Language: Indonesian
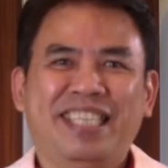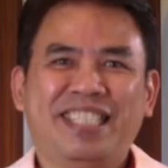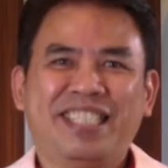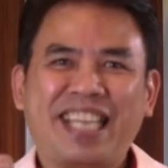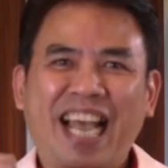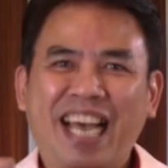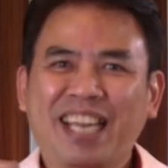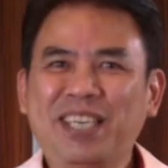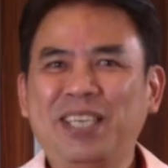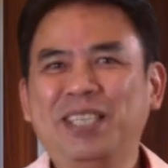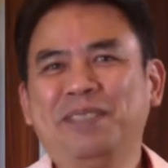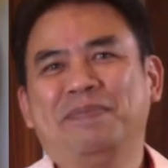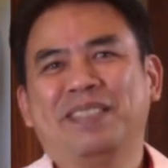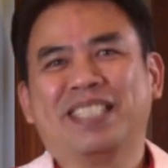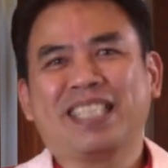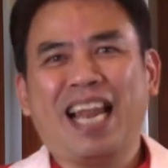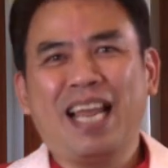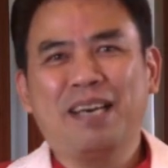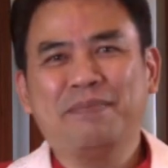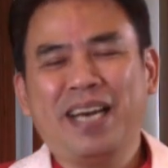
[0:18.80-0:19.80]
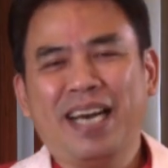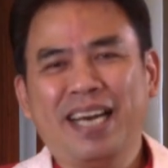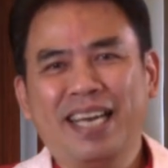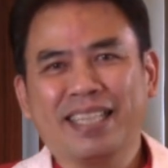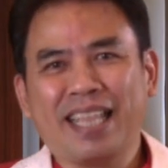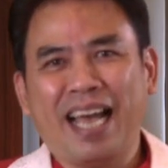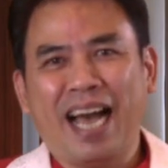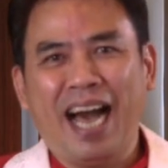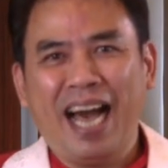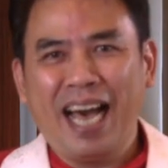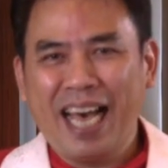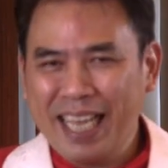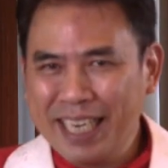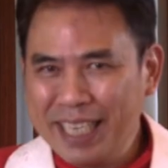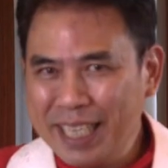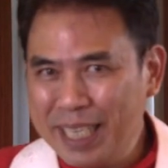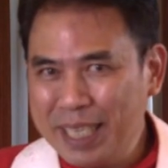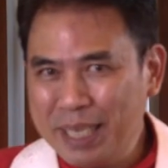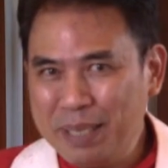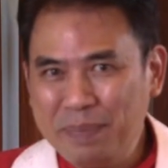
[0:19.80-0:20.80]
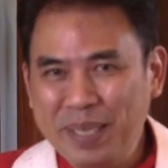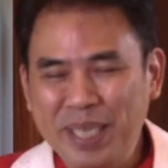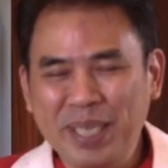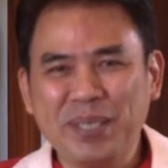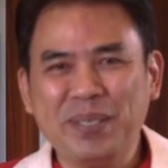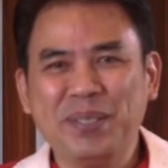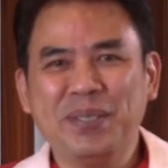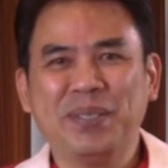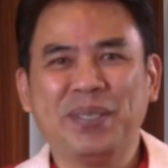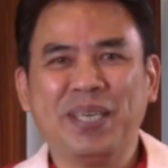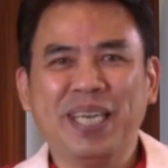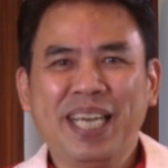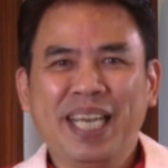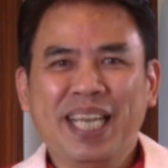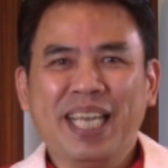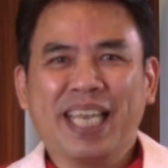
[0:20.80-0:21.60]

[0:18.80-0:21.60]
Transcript: Shalom, selamat hari Minggu.